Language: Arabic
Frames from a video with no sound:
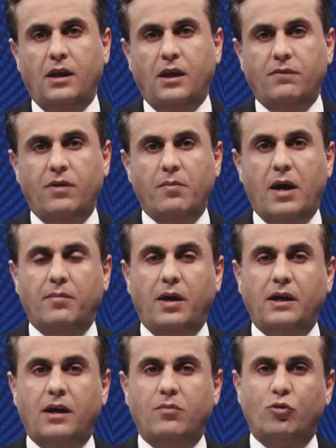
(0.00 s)
فما
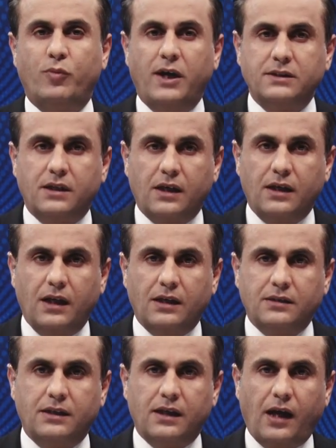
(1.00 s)
بين المبادرة
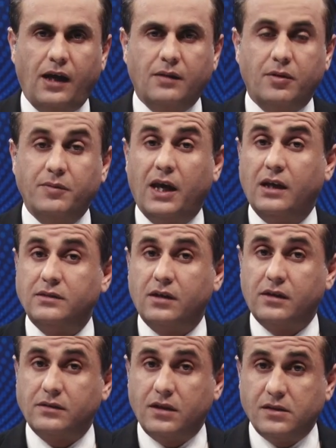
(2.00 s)
التي رحب بها
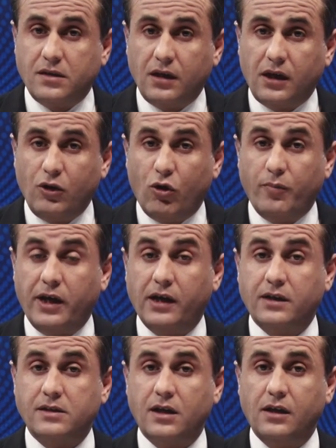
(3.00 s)
الإطار التنسيقي
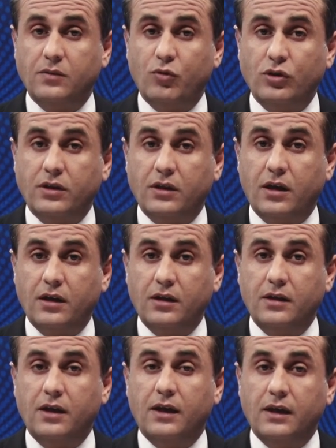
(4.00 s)
وبيان السيد مقتدى
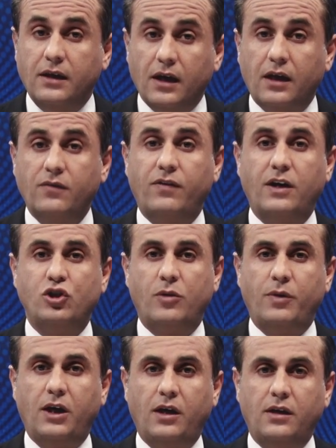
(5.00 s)
يقف
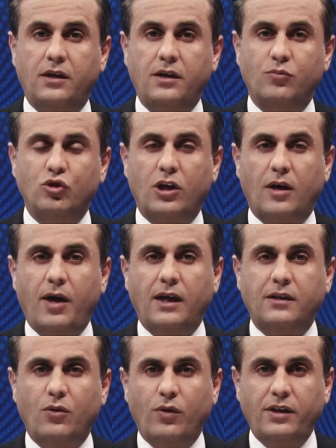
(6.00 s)
الجميع
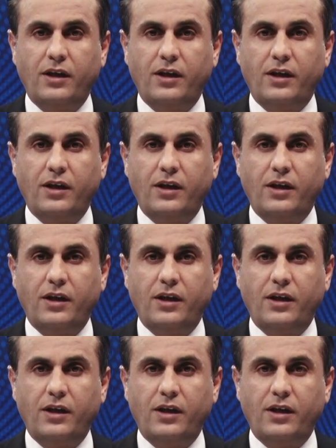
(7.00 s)
لمتابعة الوضع